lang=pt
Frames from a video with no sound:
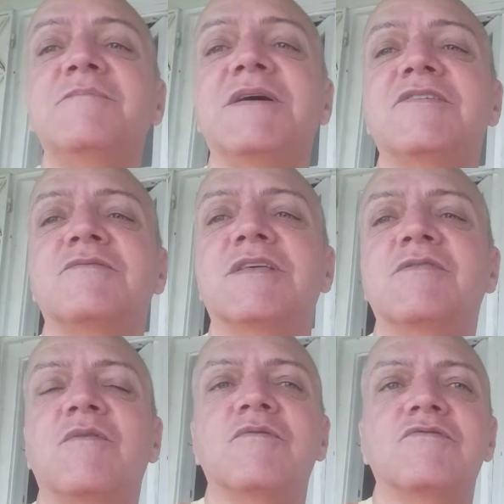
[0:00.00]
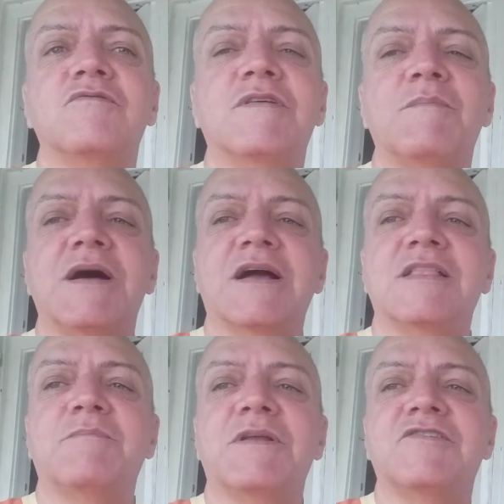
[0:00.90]
Ih, mas eu tenho consulta
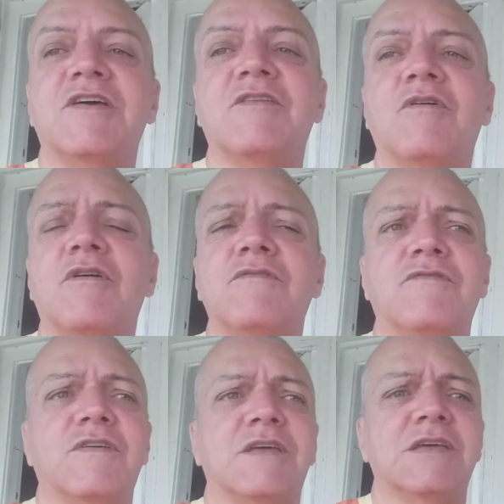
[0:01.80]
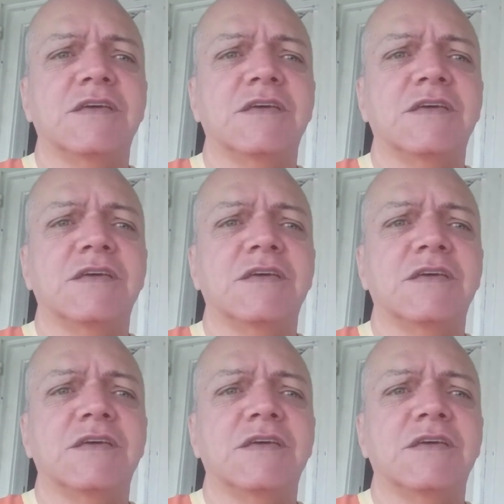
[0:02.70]
marcada para dia 9